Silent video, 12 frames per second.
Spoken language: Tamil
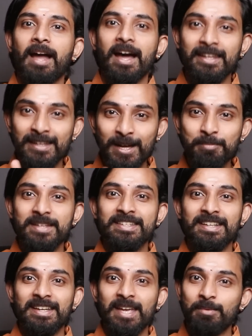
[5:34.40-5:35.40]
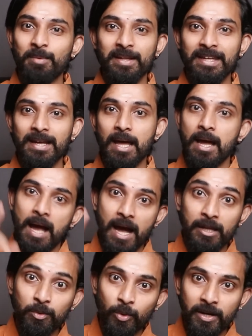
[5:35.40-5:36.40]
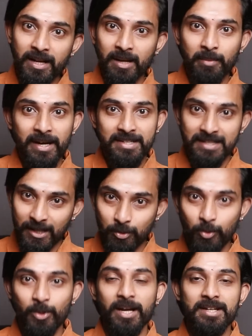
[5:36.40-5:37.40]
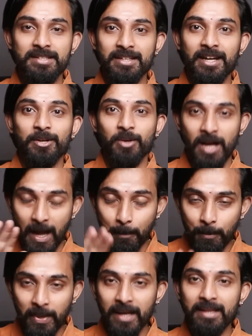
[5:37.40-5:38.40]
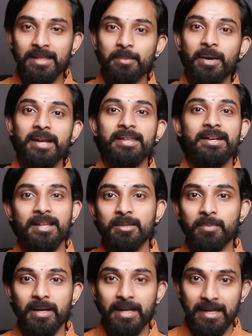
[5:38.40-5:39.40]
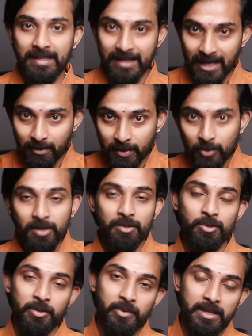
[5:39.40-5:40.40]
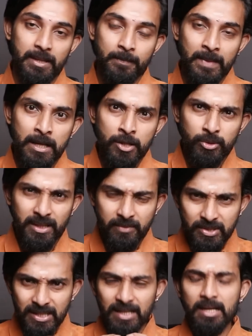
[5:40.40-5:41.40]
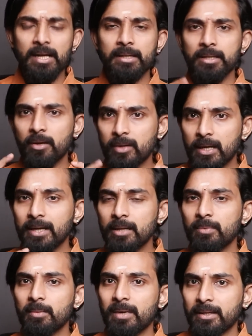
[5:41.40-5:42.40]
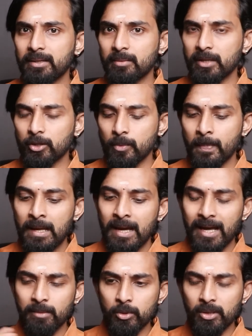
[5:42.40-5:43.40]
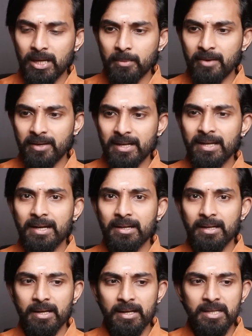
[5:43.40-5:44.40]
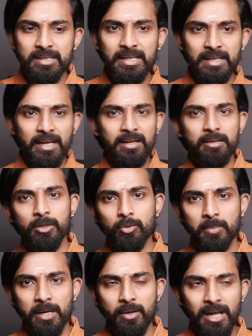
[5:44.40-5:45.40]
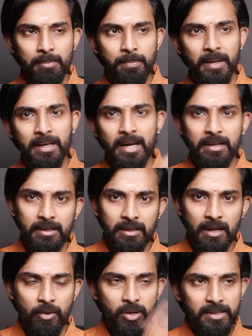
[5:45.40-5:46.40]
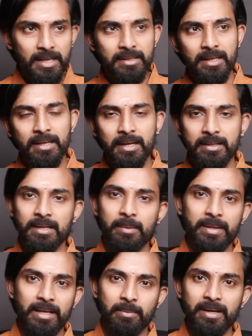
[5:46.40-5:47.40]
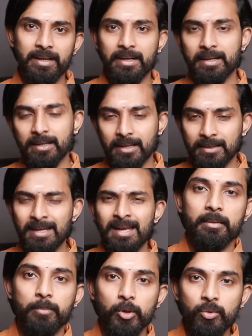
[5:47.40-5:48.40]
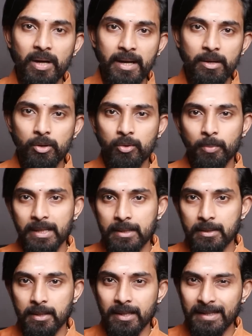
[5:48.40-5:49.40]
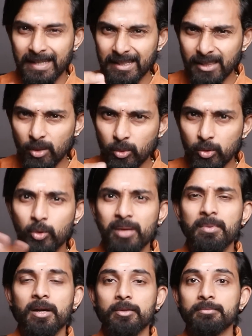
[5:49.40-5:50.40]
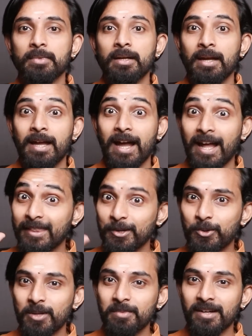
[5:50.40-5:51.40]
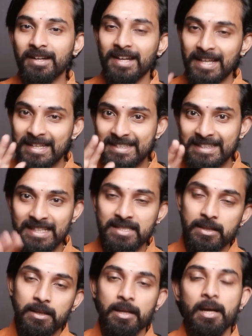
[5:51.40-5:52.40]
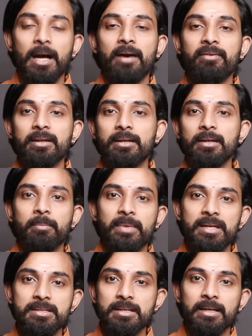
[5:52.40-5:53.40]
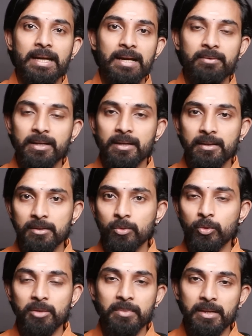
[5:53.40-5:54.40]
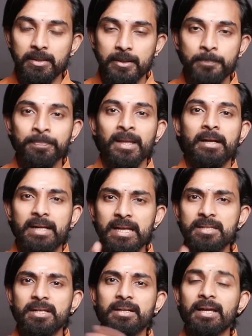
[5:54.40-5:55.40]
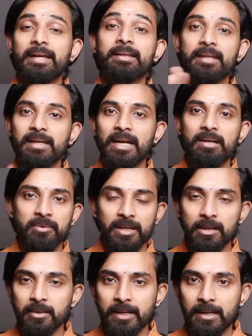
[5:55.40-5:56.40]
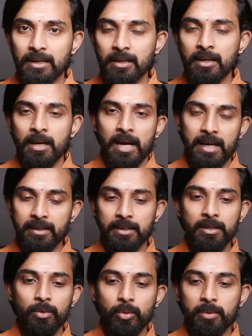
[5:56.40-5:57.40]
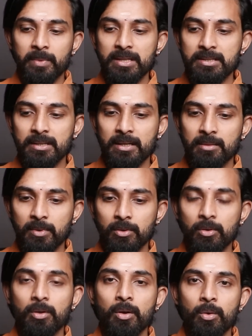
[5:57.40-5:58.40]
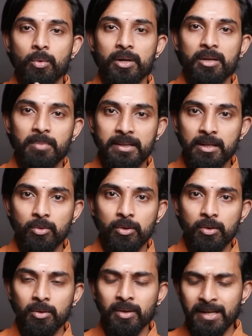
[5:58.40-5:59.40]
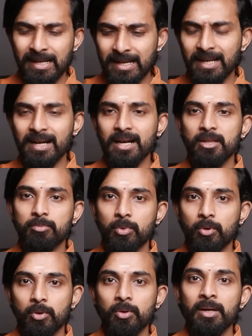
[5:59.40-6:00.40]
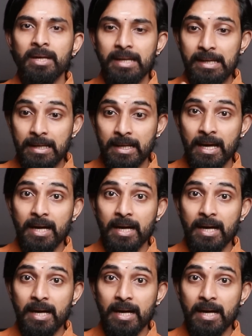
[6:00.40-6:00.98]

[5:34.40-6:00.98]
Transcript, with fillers: அதுதான் பிரச்சனை இப்போ பார்த்தீங்களா அது ஒன்றியம் ஆயிடுச்சுன்னா இது ஊராட்சி ஆகிடும் அப்போ இந்த மாதிரி தான் நடந்துப்பாங்க இதை கிளப்பி விடுறதும் இவர் தான் ஸோ இந்த விஷயங்கள் எல்லாத்தையும் அவர் கண்டிப்பாக மாற்றி அமைக்கணும் அது மட்டும் இல்லாமல் அவர் என்ன கேட்டிருக்காருன்னா சிடிஆர் நிர்மல்குமாரோட அப்பா யார் அவரோட தாத்தா யார் அப்படிங்கிற மாதிரி கேட்டிருக்காரு பொதுவாக என்னோட ஒப்பீனியன் என்னென்னா எந்த ஒரு குடிமகனும் அந்த குடிமகனில் சிட்டிசன் அவருக்கு மினிஸ்டரை கேள்வி கேட்கறதுக்கு உரிமை இருக்குது டீசெண்டாக எந்த கேள்வி வேணாலும் கேட்கலாம் அதுக்கு ஒரு மினிஸ்டர் என்ன பண்ணணும் ஒன்று பதில் கொடுக்கணும் இல்லைனா கடந்து போகணும் இல்லைனா